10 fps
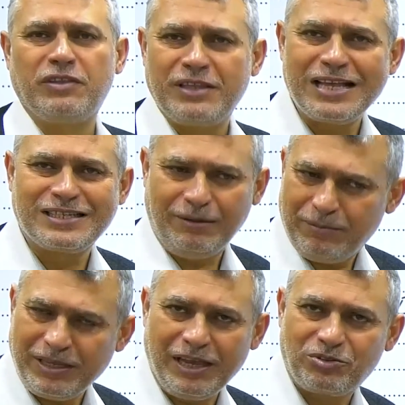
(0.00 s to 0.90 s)
التاسع
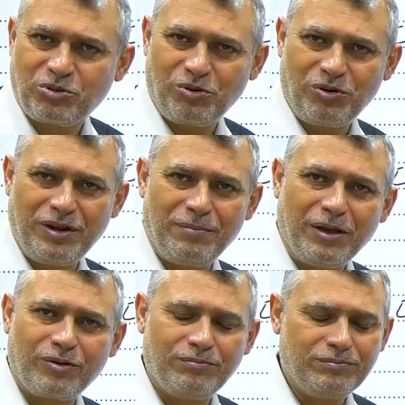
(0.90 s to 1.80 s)
بدات كورونا
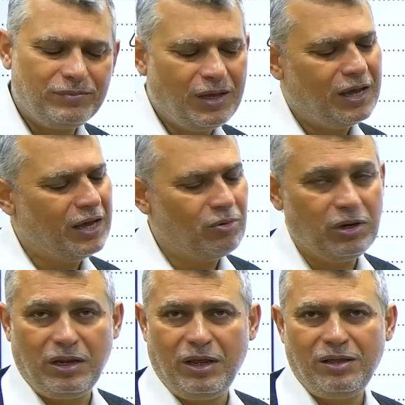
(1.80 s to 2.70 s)
معكم اه
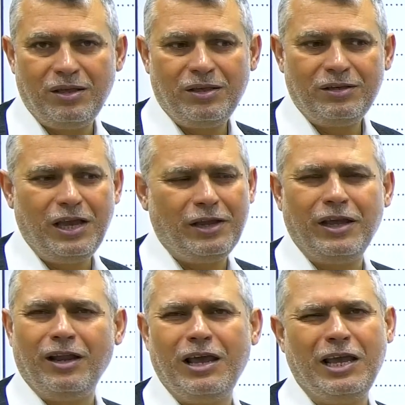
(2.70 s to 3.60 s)
والله
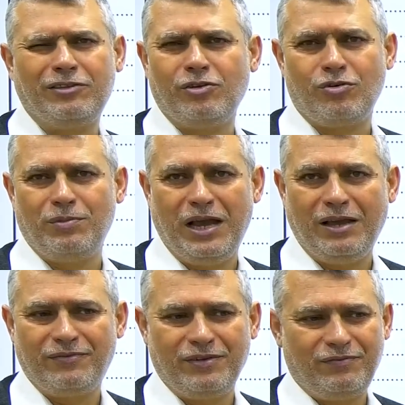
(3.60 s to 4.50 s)
يعني الله يعطيكم
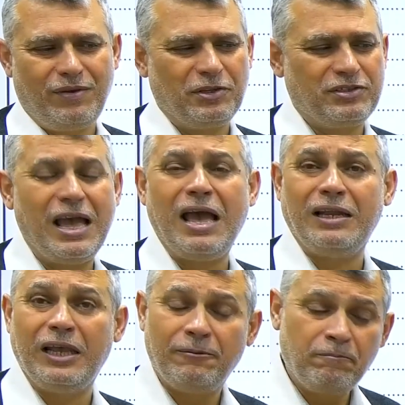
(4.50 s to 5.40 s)
العافية
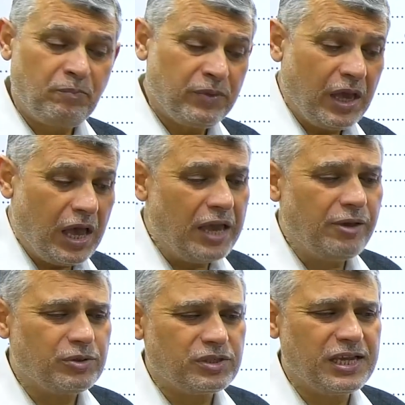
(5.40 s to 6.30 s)
فبالتالي
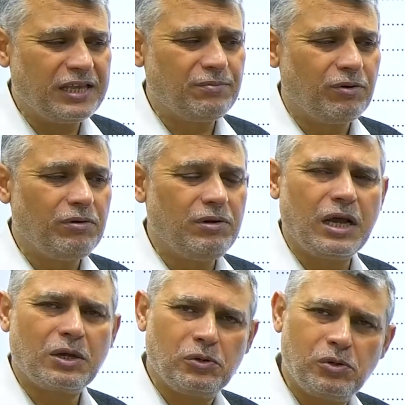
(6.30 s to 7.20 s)
أي أستاذ بقول
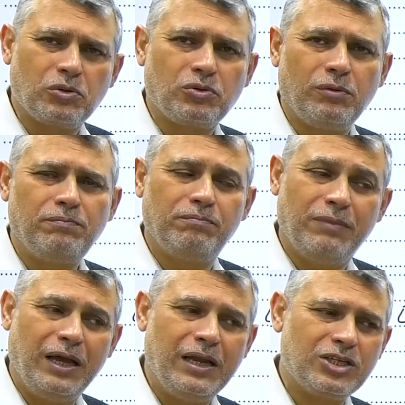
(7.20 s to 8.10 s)
لك اكتب
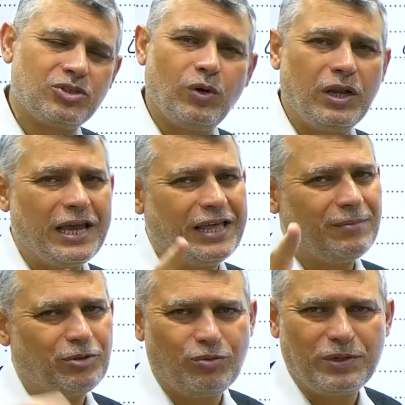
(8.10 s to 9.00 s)
معلش والله
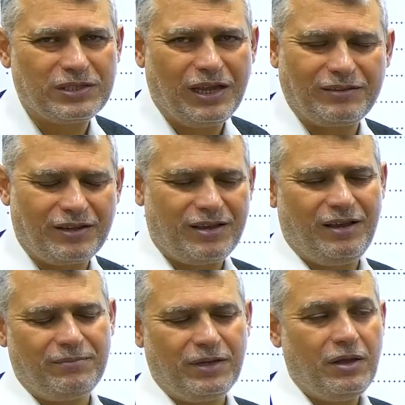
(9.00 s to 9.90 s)
هذا بده مصلحتك يا
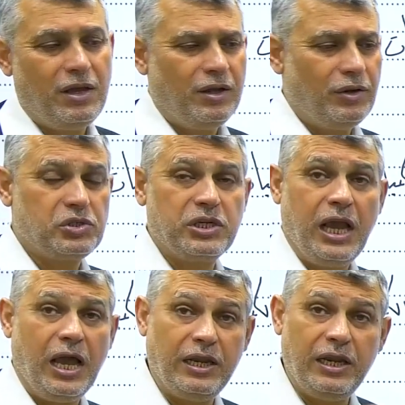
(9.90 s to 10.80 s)
عمي
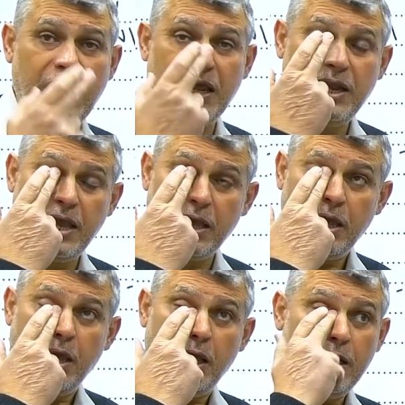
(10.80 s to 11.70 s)
نصيحة لله ليه؟
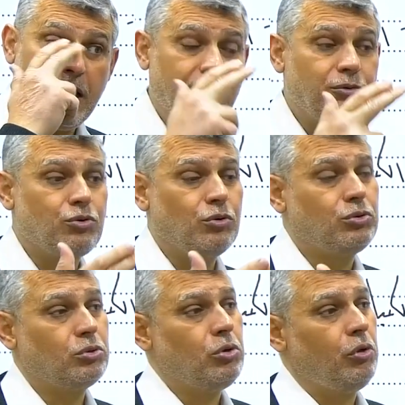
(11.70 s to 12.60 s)
لأنه
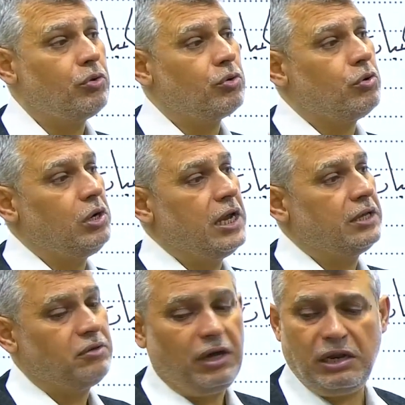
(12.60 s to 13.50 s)
كنتوا تحضروا
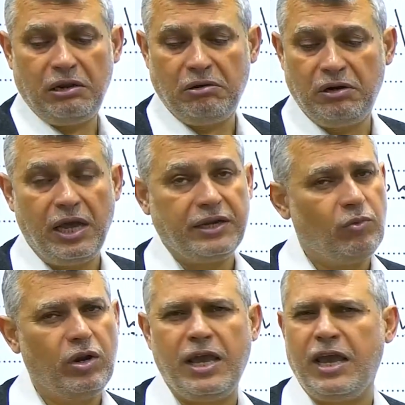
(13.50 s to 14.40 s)
كلياته على الأونلاين
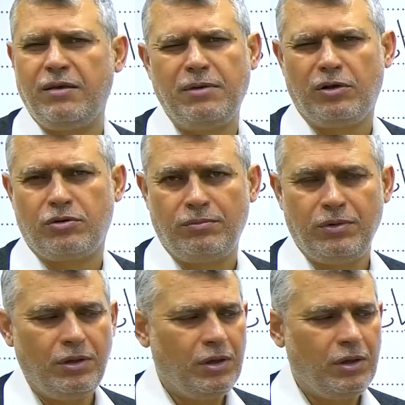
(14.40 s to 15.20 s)
والله أنا معكم